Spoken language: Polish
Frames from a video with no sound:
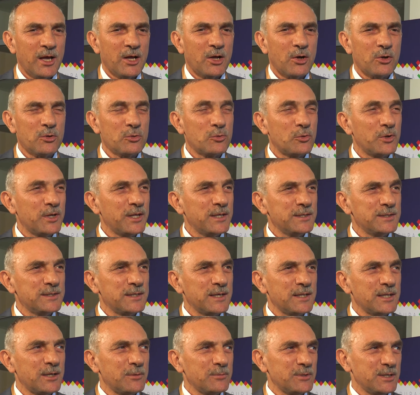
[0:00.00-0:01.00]

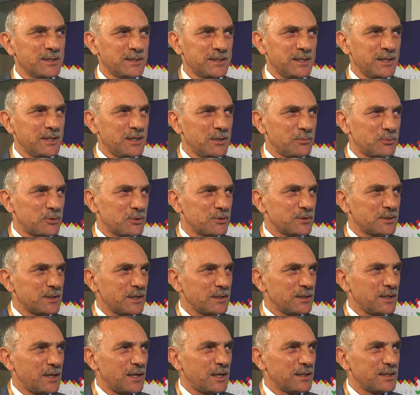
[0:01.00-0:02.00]
Konkurencja nam niestety przez
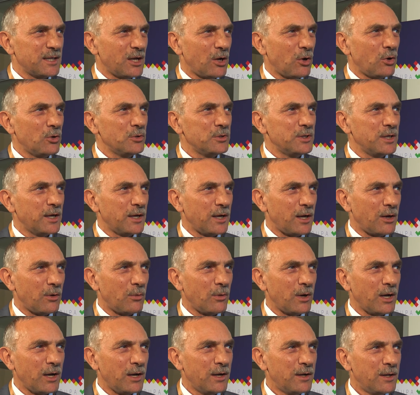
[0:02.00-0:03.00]
ostatnie lata
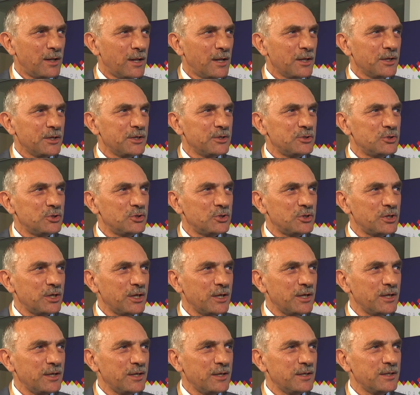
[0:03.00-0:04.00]
odjechała i
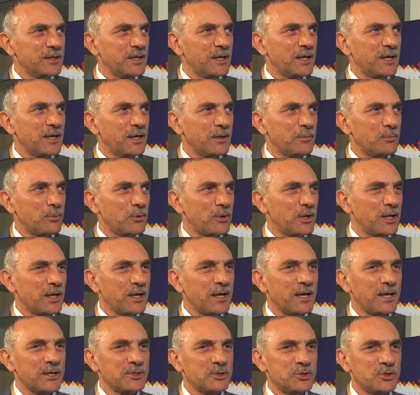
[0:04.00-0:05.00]
dzisiaj nie
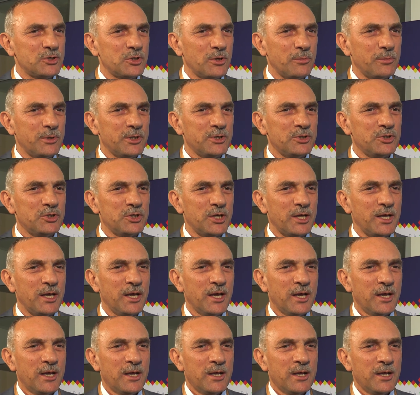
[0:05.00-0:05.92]
polegać to będzie